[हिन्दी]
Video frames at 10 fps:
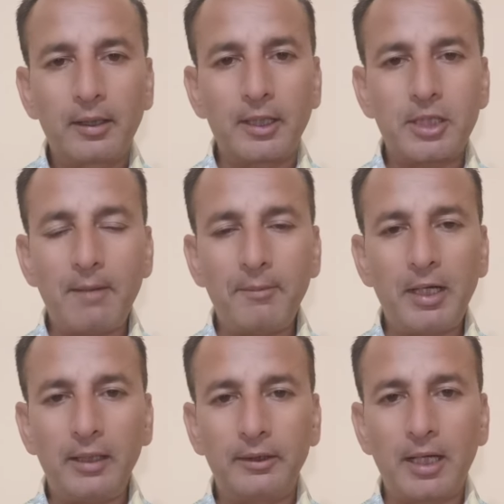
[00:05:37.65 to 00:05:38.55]
कचरा
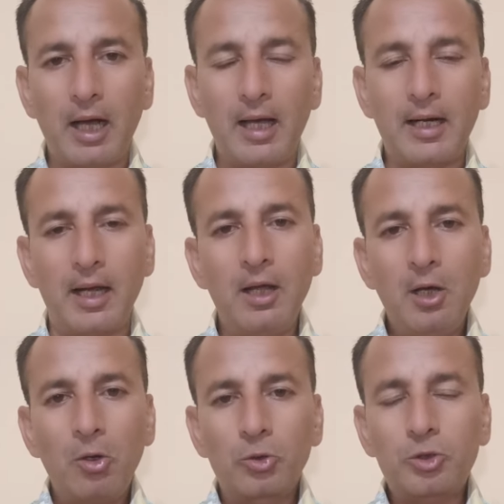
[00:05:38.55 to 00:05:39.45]
मेरे अंदर आ रहा
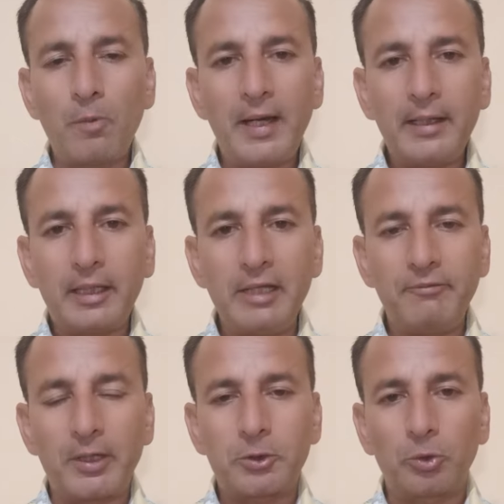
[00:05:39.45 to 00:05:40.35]
है उसको मैंने
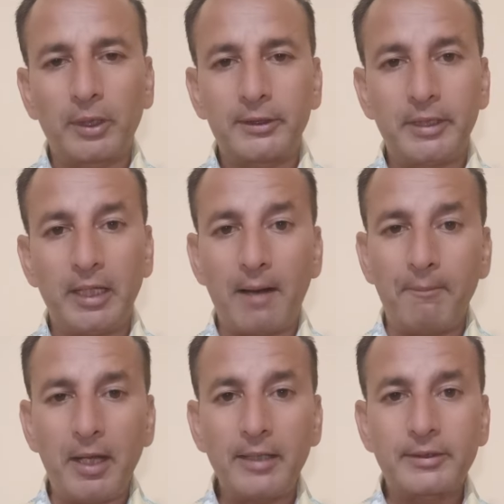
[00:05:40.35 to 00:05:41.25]
कई वर्षों तक झेला
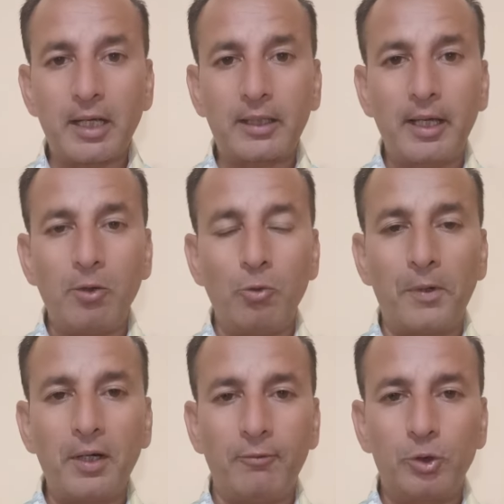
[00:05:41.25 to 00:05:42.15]
मेरे सर के
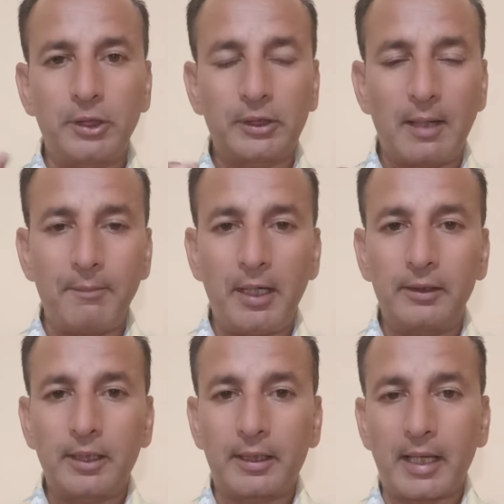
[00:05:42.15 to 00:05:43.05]
ऊपर वो जितना मेरे
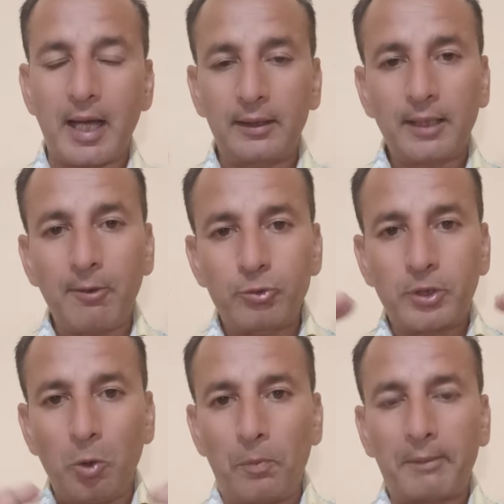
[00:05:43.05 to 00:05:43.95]
अंदर ज्ञान था
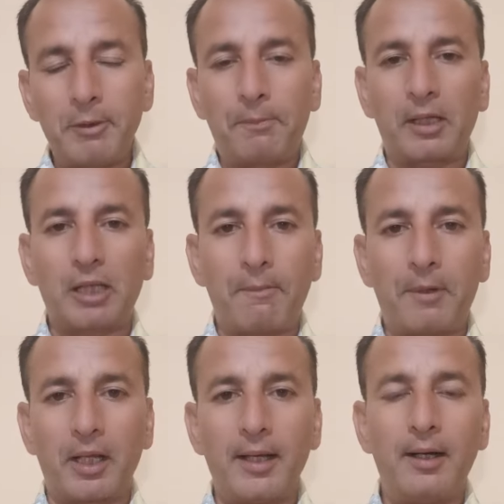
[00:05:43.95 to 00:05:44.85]
उसके ऊपर भी पर्दा
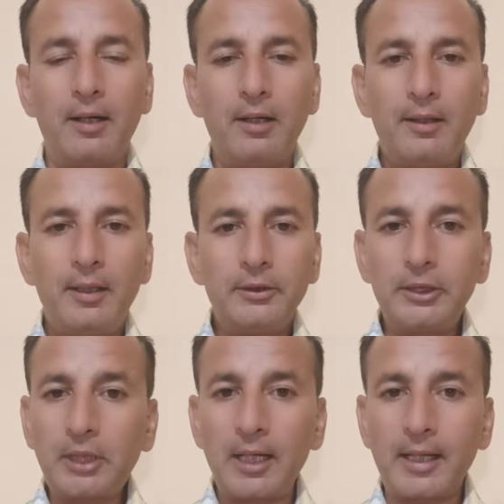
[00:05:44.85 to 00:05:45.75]
पड़ गया
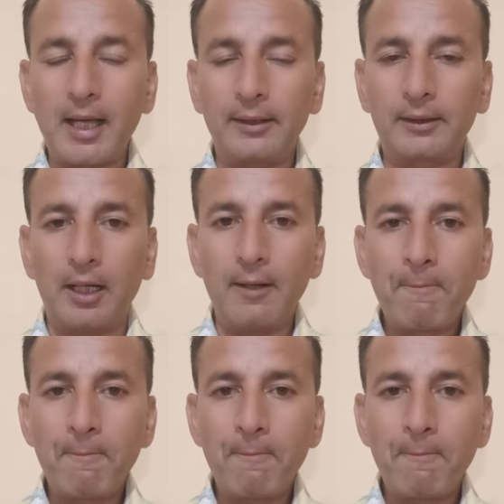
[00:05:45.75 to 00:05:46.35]
जितना ज्ञान था